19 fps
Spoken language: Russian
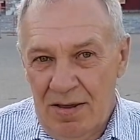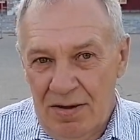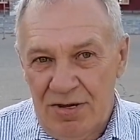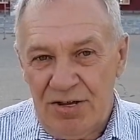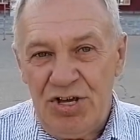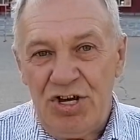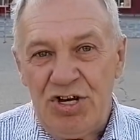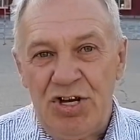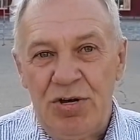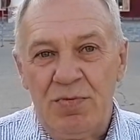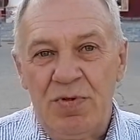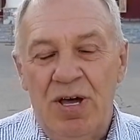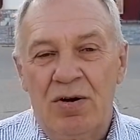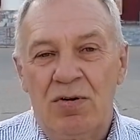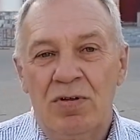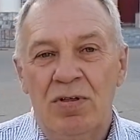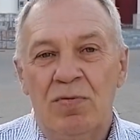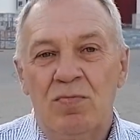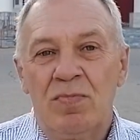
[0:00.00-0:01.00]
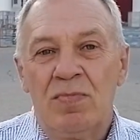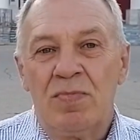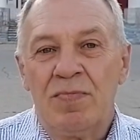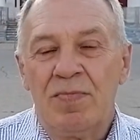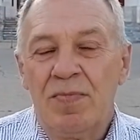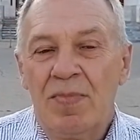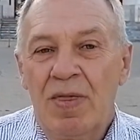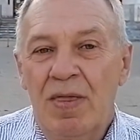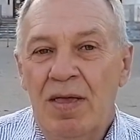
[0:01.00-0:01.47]
с нищим народом,
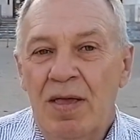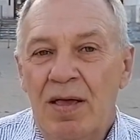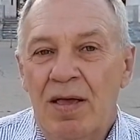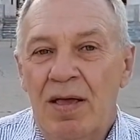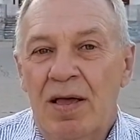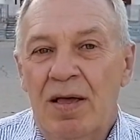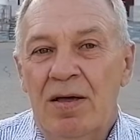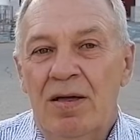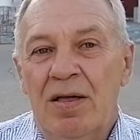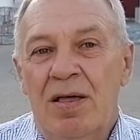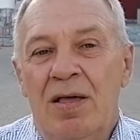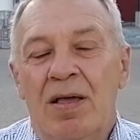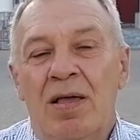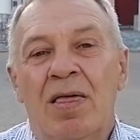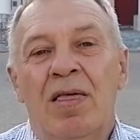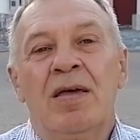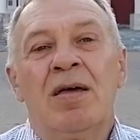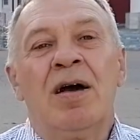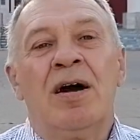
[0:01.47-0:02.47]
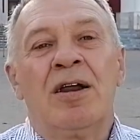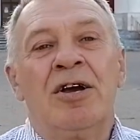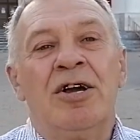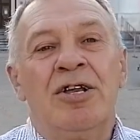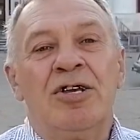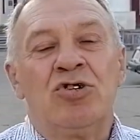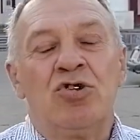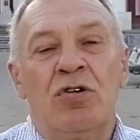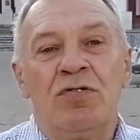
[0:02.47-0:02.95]

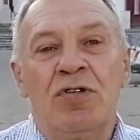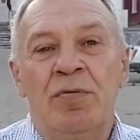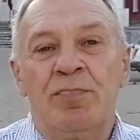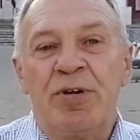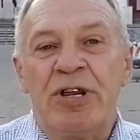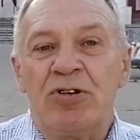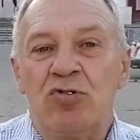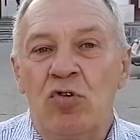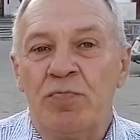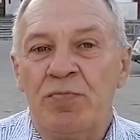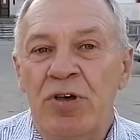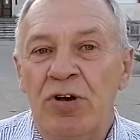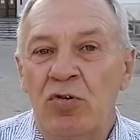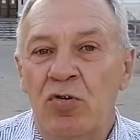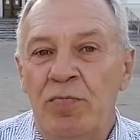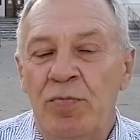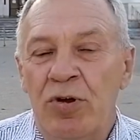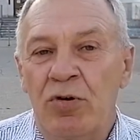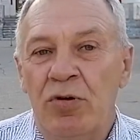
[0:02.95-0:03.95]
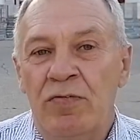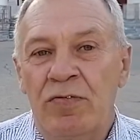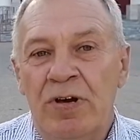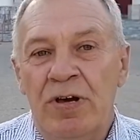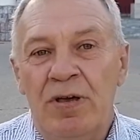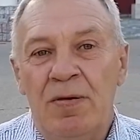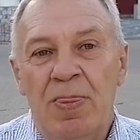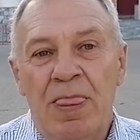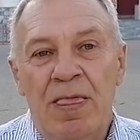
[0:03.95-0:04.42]
организованной преступной
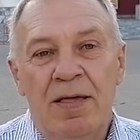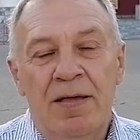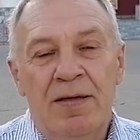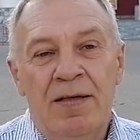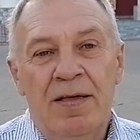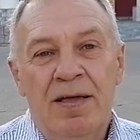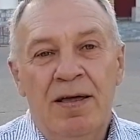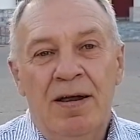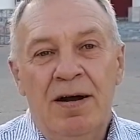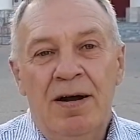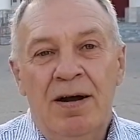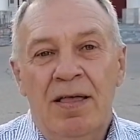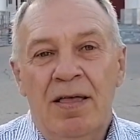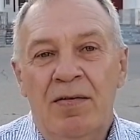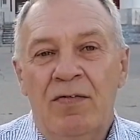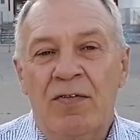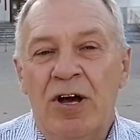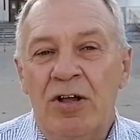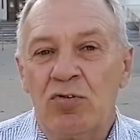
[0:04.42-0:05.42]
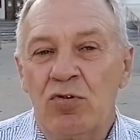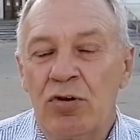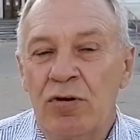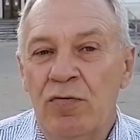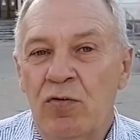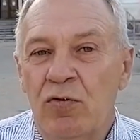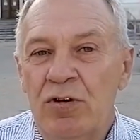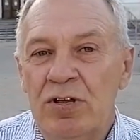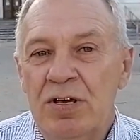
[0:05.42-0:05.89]
группировкой, в
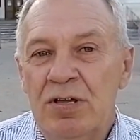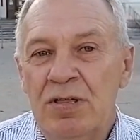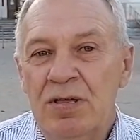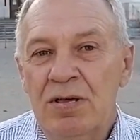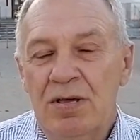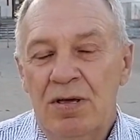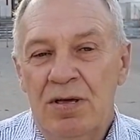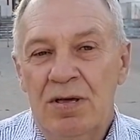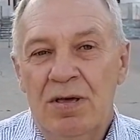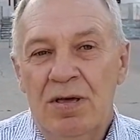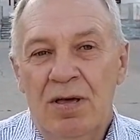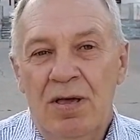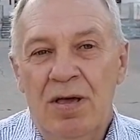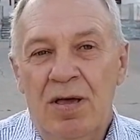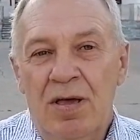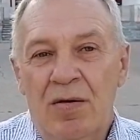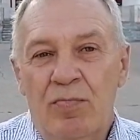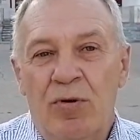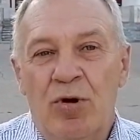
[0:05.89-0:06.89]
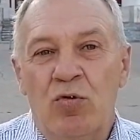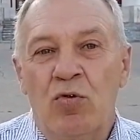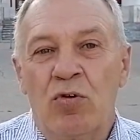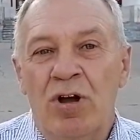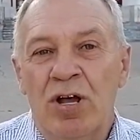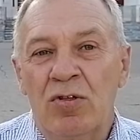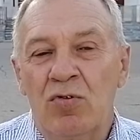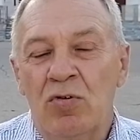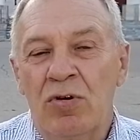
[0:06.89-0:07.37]
которую входят
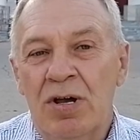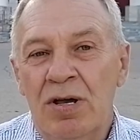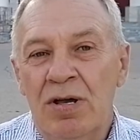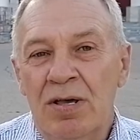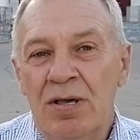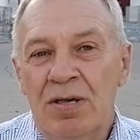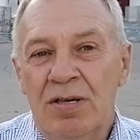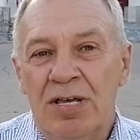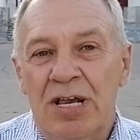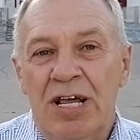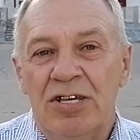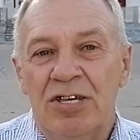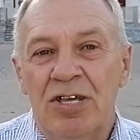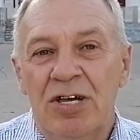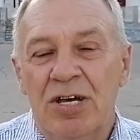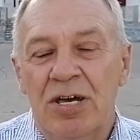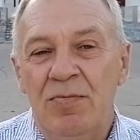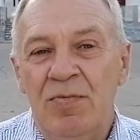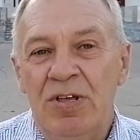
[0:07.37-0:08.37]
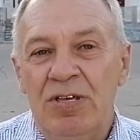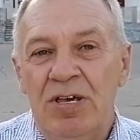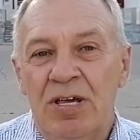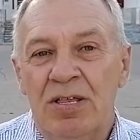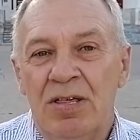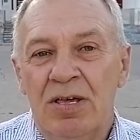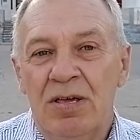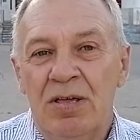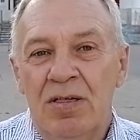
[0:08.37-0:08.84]
прокуратура, Следственный
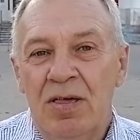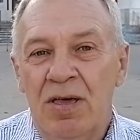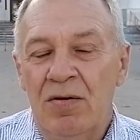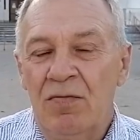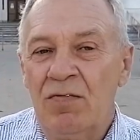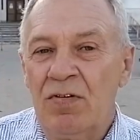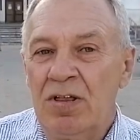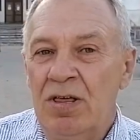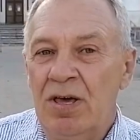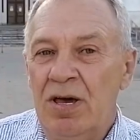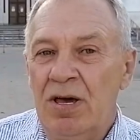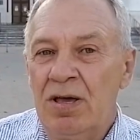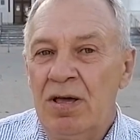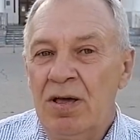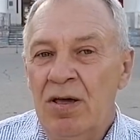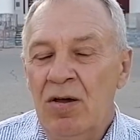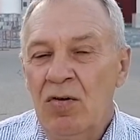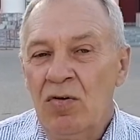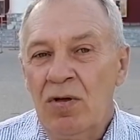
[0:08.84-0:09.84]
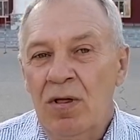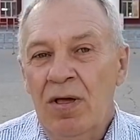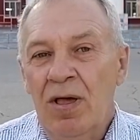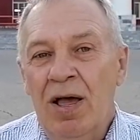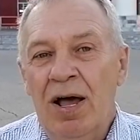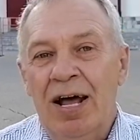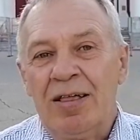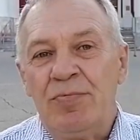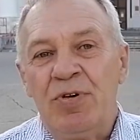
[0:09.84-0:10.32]
комитет, МВД,
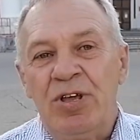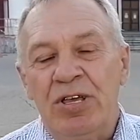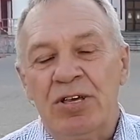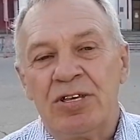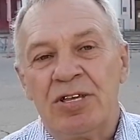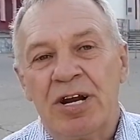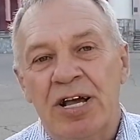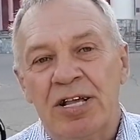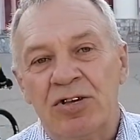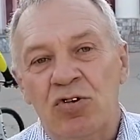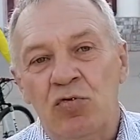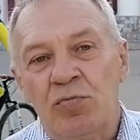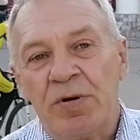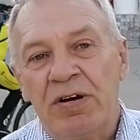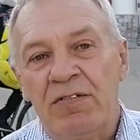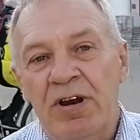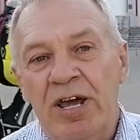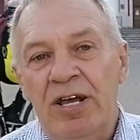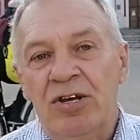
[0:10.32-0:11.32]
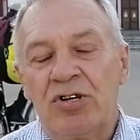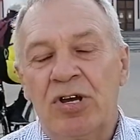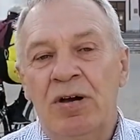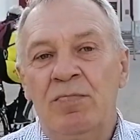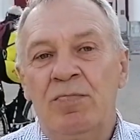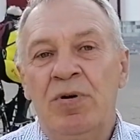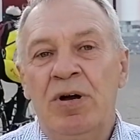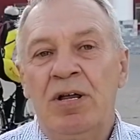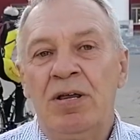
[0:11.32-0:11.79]
администрация управляющей
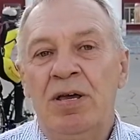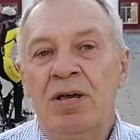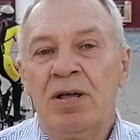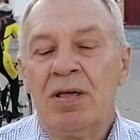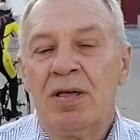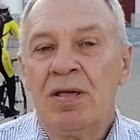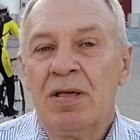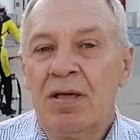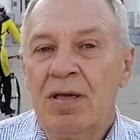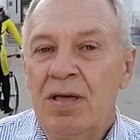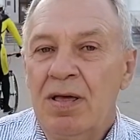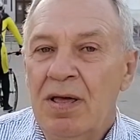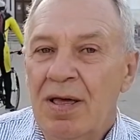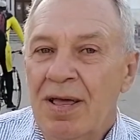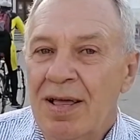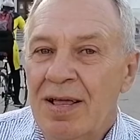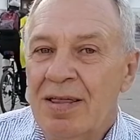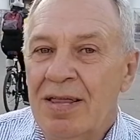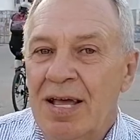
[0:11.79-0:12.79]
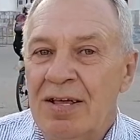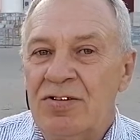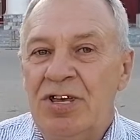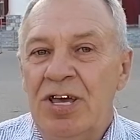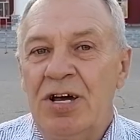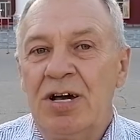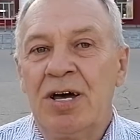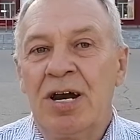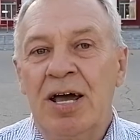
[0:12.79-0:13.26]
компании. Нас
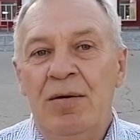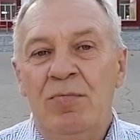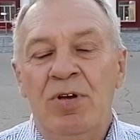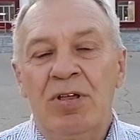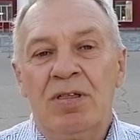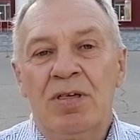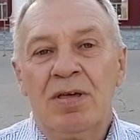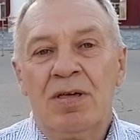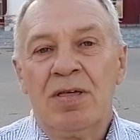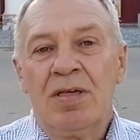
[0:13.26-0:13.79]
всех грабят.